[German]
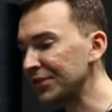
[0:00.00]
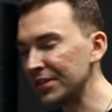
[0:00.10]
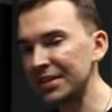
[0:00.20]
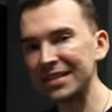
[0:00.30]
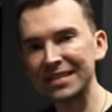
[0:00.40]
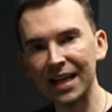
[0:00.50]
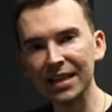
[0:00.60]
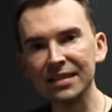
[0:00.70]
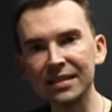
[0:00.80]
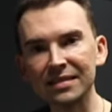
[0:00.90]
die
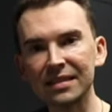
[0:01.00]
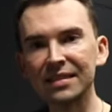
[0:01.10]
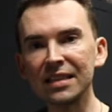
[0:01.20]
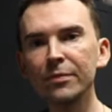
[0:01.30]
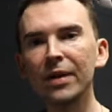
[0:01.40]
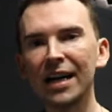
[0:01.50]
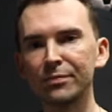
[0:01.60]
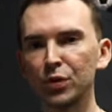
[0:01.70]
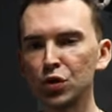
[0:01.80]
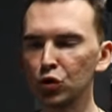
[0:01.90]
sagten, das Getriebe hat
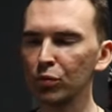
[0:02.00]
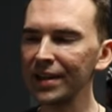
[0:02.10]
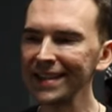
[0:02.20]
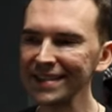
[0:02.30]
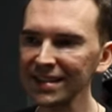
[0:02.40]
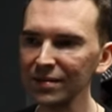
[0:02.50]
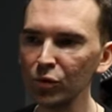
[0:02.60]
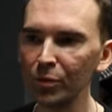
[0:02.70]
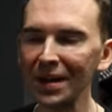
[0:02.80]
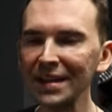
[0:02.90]
bis zum letzten
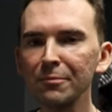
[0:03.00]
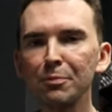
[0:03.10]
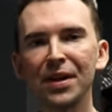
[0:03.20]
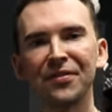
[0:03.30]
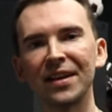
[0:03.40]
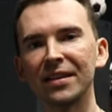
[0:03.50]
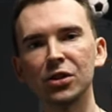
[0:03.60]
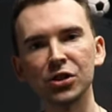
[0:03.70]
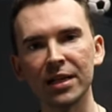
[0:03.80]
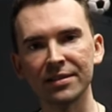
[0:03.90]
Moment perfekt
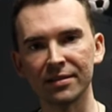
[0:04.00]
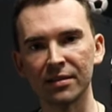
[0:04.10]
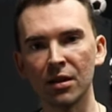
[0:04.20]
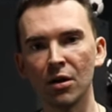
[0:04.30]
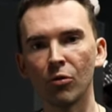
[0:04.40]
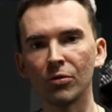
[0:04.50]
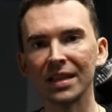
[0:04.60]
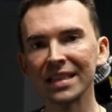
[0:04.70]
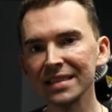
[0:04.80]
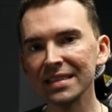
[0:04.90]
geschaltet. Und
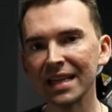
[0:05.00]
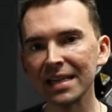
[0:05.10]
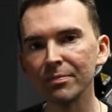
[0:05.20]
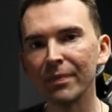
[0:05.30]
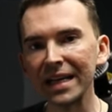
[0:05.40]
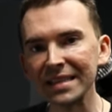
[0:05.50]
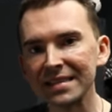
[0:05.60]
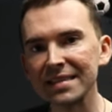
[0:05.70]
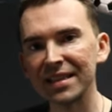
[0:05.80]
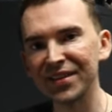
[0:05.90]
das ist halt
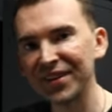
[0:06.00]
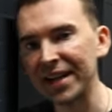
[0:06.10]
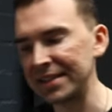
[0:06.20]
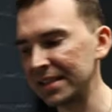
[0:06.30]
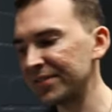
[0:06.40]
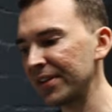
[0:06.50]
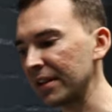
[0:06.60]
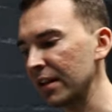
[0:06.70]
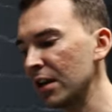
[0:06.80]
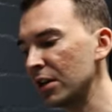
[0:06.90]
meistens der Fall.
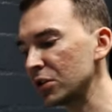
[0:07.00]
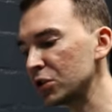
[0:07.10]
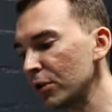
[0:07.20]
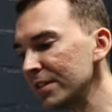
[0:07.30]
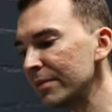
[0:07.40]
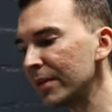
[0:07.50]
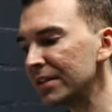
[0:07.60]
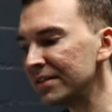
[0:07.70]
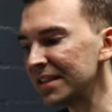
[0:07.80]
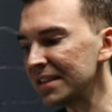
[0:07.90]
Deswegen sollte
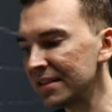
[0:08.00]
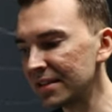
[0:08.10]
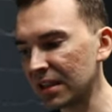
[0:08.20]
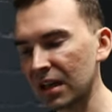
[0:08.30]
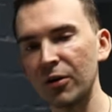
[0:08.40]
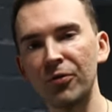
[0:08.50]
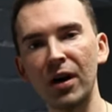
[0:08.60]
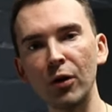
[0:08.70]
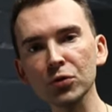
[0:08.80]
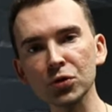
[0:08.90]
man sich nicht darauf
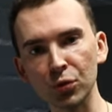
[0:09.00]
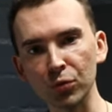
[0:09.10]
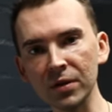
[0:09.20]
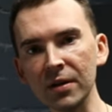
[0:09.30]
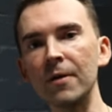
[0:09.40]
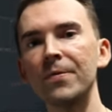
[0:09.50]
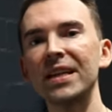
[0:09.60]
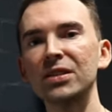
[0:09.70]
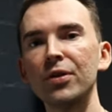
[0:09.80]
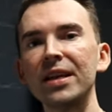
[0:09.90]
ausruhen,
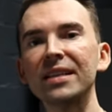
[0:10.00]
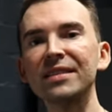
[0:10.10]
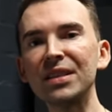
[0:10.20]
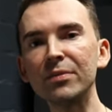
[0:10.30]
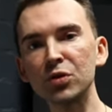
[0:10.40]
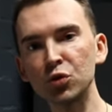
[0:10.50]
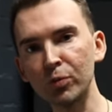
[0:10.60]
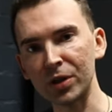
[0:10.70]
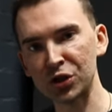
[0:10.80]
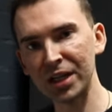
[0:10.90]
dass euer Getriebe
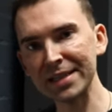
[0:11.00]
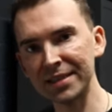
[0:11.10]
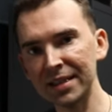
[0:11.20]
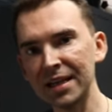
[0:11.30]
super schaltet.